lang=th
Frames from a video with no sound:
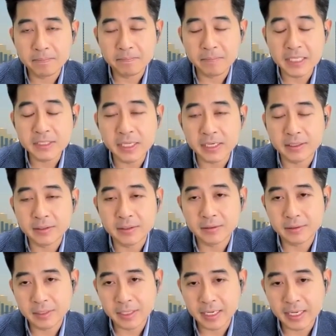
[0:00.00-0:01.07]
ใบเสร็จ
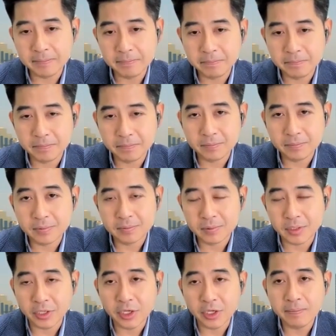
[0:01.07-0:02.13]
นะครับ
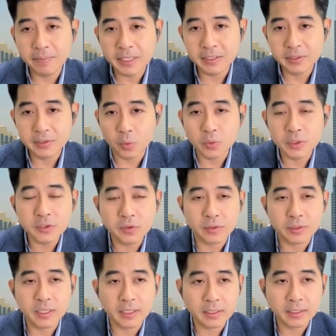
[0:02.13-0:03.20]
ต่อยอดบินสูงที่สุ
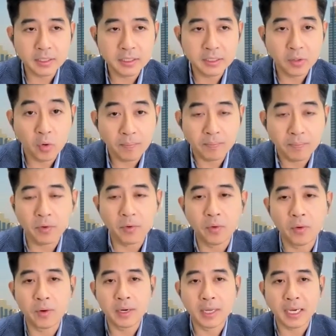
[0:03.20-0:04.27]
ดเนี่ยก็คือ Home Pro
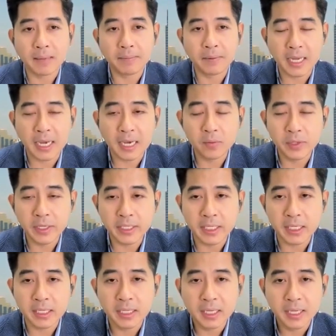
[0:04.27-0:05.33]
นะครับแล้วราคาหุ้นเอง
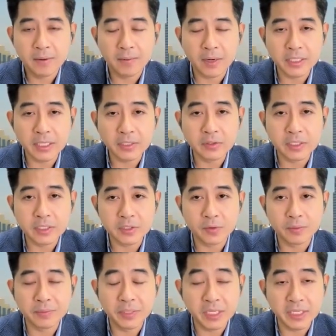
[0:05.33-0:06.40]
เนี่ยบริษัทอยู่ในโซ
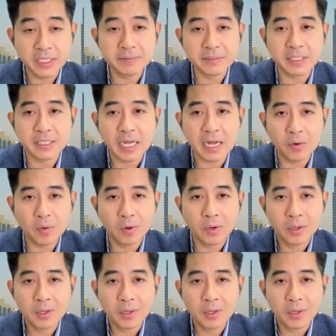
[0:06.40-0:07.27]
น PE 24เท่า